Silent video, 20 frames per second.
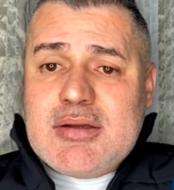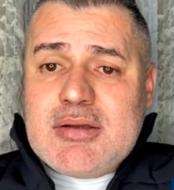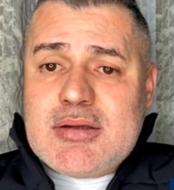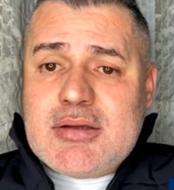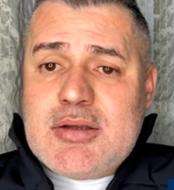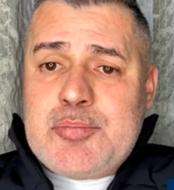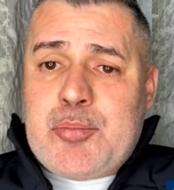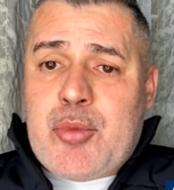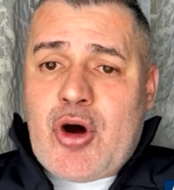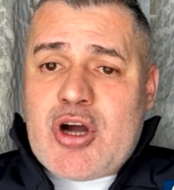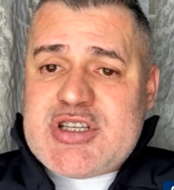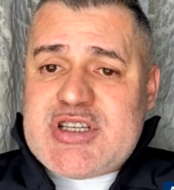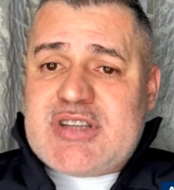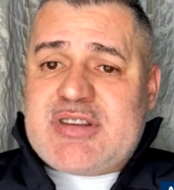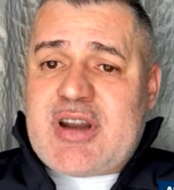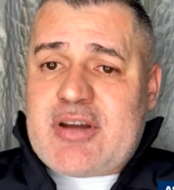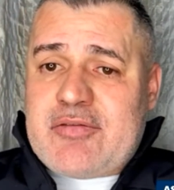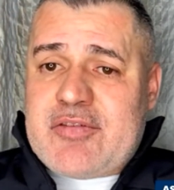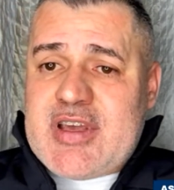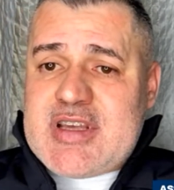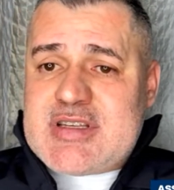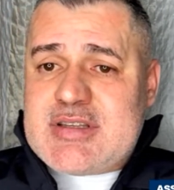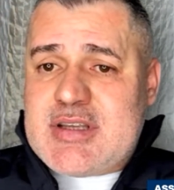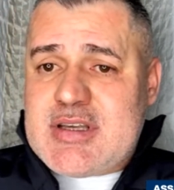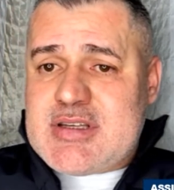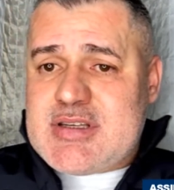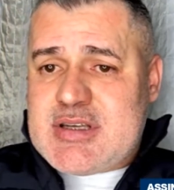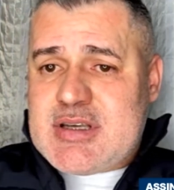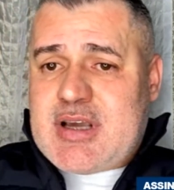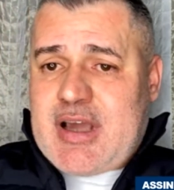E pode, através
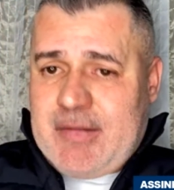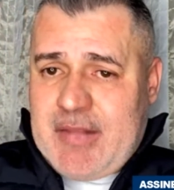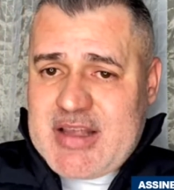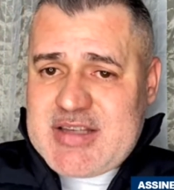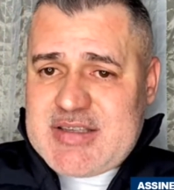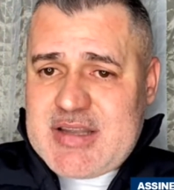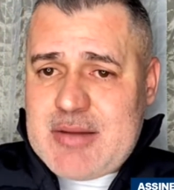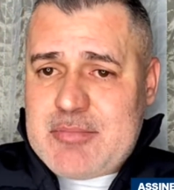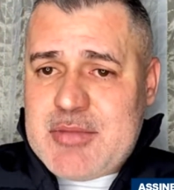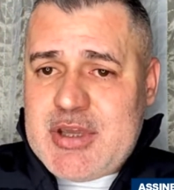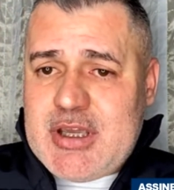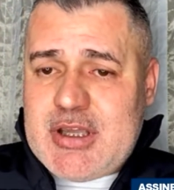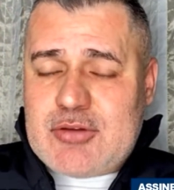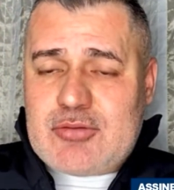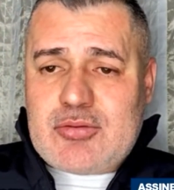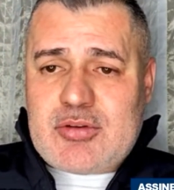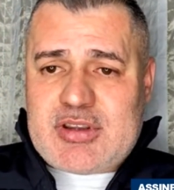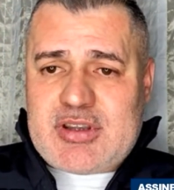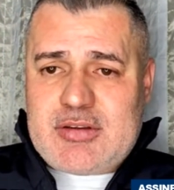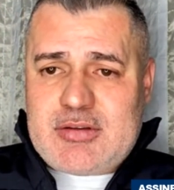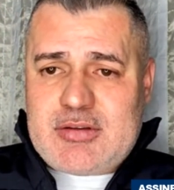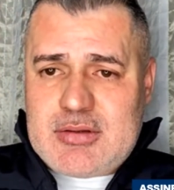desse cadastramento,